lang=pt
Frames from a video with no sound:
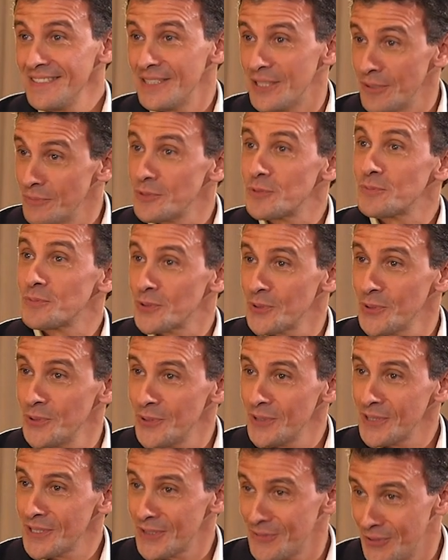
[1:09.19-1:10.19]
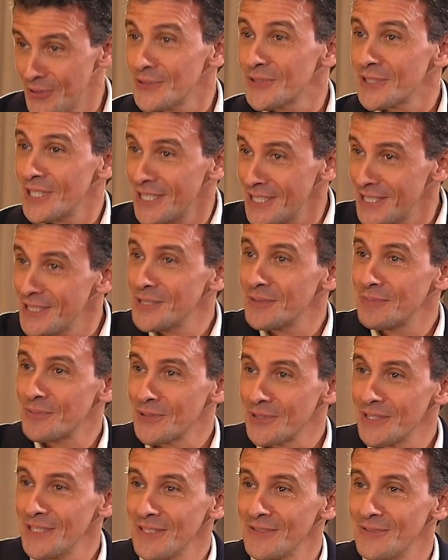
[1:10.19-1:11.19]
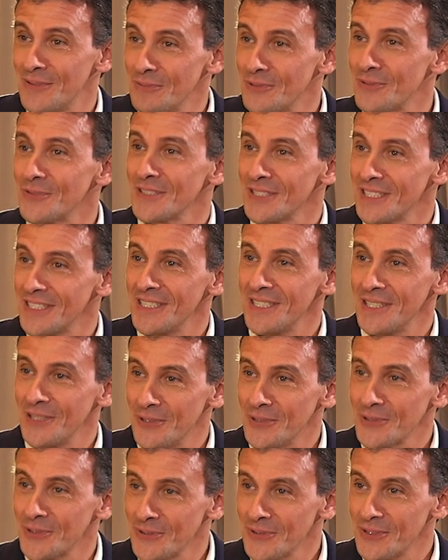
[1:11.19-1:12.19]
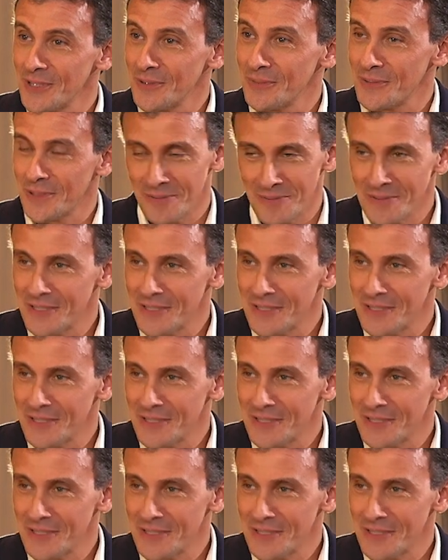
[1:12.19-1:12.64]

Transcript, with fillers: temos pessoas que vão estar nesse projeto que vamos fazer em conjunto em abril,